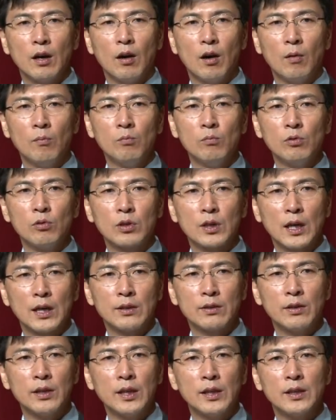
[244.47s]
업무
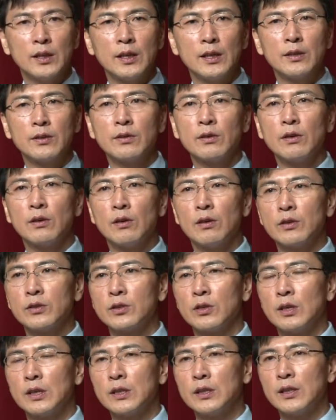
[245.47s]
개선에 대해서
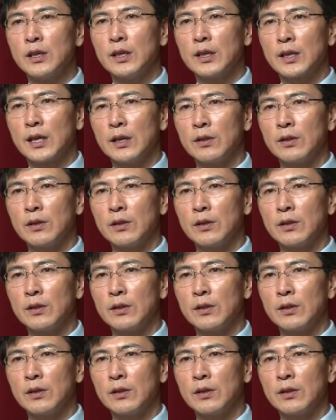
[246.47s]
저한테